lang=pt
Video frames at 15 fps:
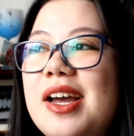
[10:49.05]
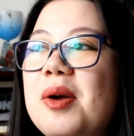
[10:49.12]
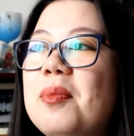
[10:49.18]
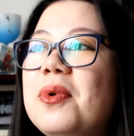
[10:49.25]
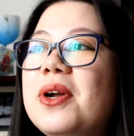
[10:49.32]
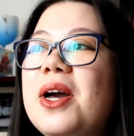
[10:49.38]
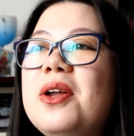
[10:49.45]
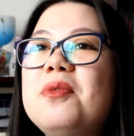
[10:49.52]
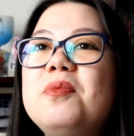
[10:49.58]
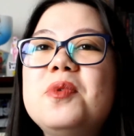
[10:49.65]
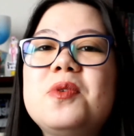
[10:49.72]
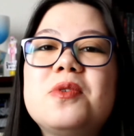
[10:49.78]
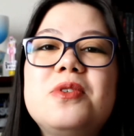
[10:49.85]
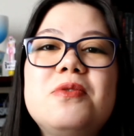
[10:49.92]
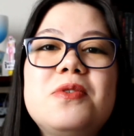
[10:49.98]
Porque eram
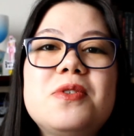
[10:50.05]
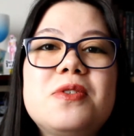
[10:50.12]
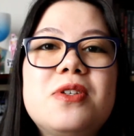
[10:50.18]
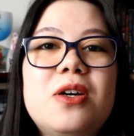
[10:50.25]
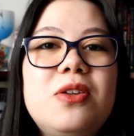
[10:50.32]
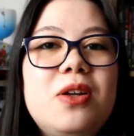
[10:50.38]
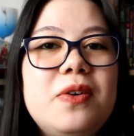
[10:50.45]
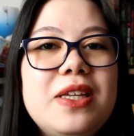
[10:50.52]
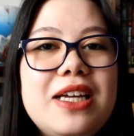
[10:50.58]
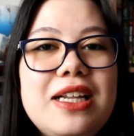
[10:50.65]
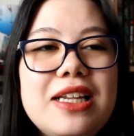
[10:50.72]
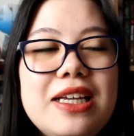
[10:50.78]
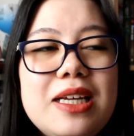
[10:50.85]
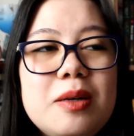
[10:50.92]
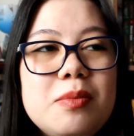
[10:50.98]
muitos livros que eu não ia
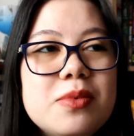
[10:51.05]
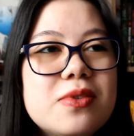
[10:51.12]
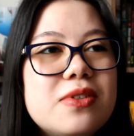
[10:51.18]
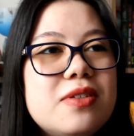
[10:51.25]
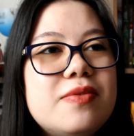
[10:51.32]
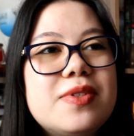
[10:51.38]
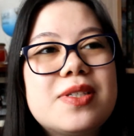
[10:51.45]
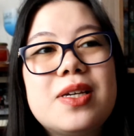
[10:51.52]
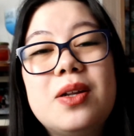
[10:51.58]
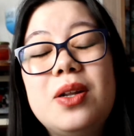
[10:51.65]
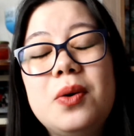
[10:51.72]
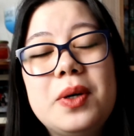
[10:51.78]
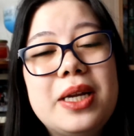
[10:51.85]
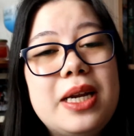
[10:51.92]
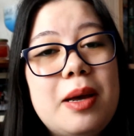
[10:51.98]
ler, muitos livros que eu
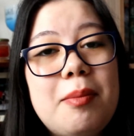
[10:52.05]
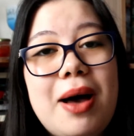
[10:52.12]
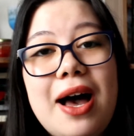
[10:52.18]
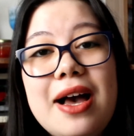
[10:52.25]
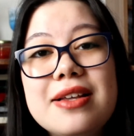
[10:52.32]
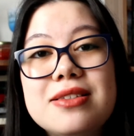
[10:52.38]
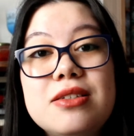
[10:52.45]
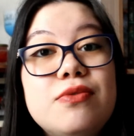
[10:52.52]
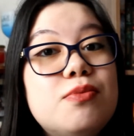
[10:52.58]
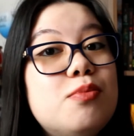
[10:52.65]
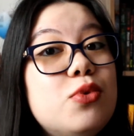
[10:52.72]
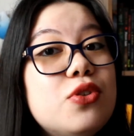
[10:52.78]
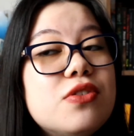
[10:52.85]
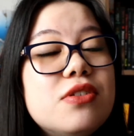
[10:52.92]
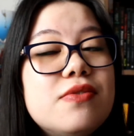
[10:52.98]
não queria mais,
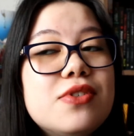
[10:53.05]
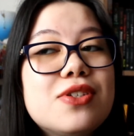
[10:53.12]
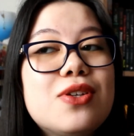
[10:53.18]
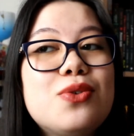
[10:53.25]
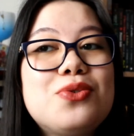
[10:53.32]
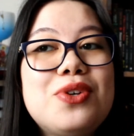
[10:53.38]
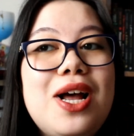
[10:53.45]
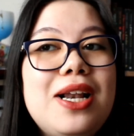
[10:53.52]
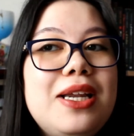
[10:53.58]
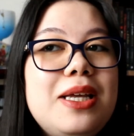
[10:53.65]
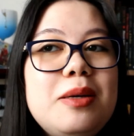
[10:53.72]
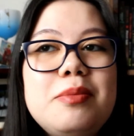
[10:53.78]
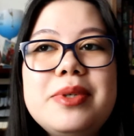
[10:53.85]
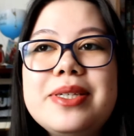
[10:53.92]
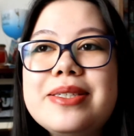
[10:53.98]
muitos livros que eu já
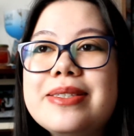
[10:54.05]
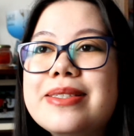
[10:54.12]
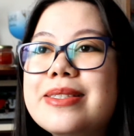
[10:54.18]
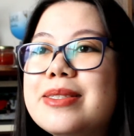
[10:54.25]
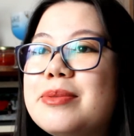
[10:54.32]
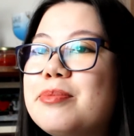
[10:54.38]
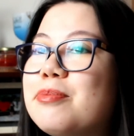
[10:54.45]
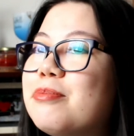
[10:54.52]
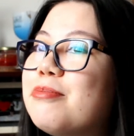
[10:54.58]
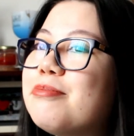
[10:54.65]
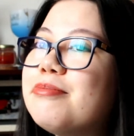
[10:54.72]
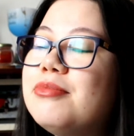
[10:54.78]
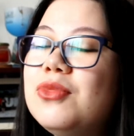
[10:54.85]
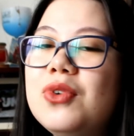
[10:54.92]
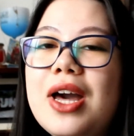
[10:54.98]
li, mas
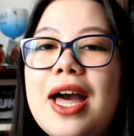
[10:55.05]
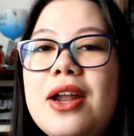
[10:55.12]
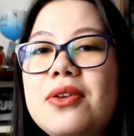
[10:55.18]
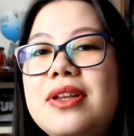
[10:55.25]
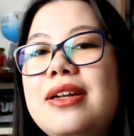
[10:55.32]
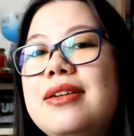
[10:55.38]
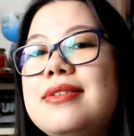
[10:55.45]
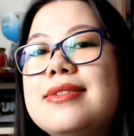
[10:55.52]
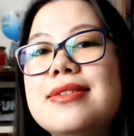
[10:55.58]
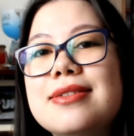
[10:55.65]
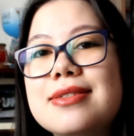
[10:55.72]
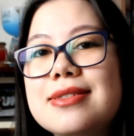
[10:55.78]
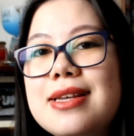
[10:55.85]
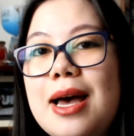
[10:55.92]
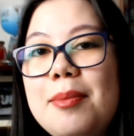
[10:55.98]
não quero ter na
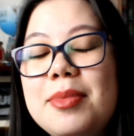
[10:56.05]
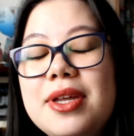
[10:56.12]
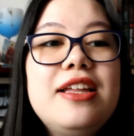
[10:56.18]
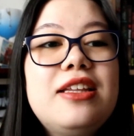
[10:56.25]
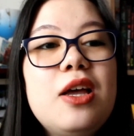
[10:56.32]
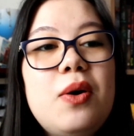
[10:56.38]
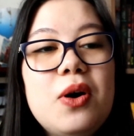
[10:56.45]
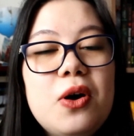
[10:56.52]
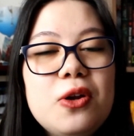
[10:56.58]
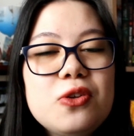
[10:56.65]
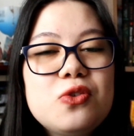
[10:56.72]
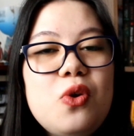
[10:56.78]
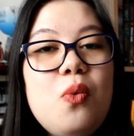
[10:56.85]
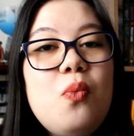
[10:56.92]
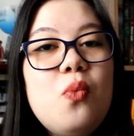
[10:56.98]
estante, sabe? Então agora
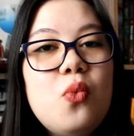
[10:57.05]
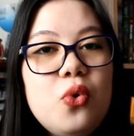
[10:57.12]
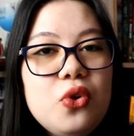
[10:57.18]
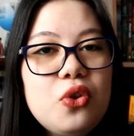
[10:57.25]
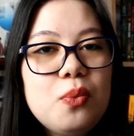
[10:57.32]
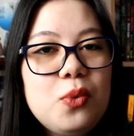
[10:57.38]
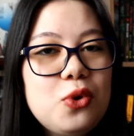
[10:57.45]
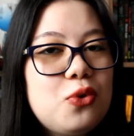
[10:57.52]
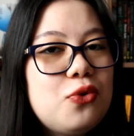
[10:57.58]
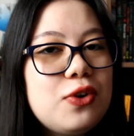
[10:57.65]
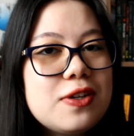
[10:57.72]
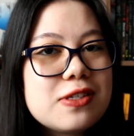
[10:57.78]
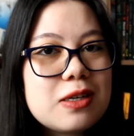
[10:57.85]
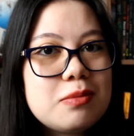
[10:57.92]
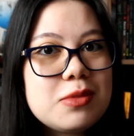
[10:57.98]
estou muito, muito
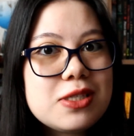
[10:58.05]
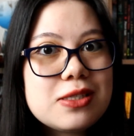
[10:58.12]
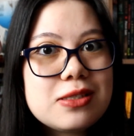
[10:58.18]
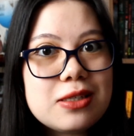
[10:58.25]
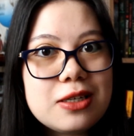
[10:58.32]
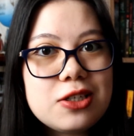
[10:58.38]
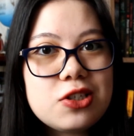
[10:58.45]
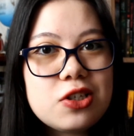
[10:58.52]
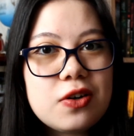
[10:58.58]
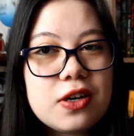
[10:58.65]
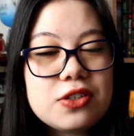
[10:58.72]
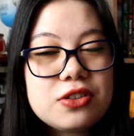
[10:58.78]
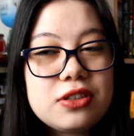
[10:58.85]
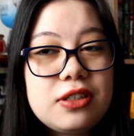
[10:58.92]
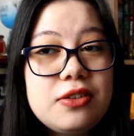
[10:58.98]
feliz com a minha estante. Eu
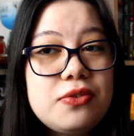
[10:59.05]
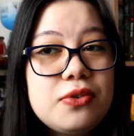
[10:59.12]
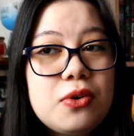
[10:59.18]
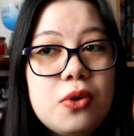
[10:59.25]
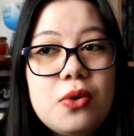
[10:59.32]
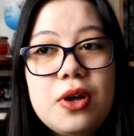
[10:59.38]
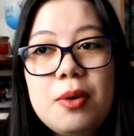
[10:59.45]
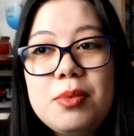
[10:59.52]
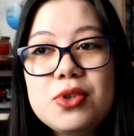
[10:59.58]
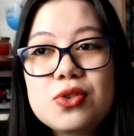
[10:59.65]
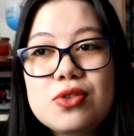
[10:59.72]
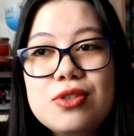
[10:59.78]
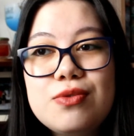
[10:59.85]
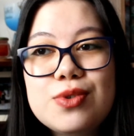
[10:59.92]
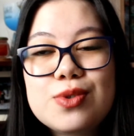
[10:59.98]
acho que ficou realmente
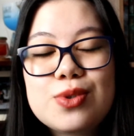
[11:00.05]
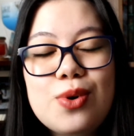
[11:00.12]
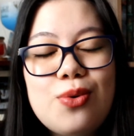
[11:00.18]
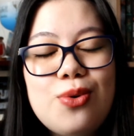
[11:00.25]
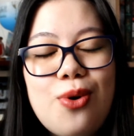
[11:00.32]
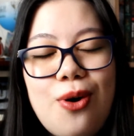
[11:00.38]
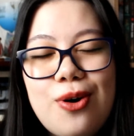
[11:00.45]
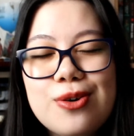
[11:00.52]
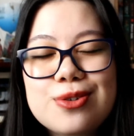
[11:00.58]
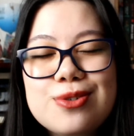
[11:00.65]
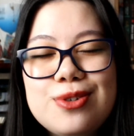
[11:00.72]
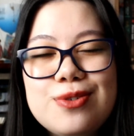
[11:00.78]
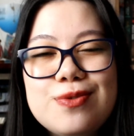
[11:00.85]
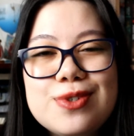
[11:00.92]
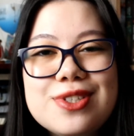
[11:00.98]
os livros que eu
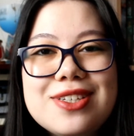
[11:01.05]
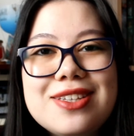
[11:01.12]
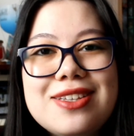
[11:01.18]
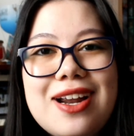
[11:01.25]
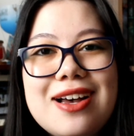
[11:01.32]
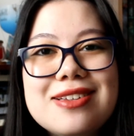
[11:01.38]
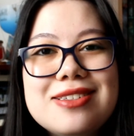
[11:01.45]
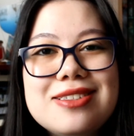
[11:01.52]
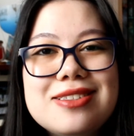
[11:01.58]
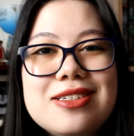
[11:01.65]
gosto, livros que trazem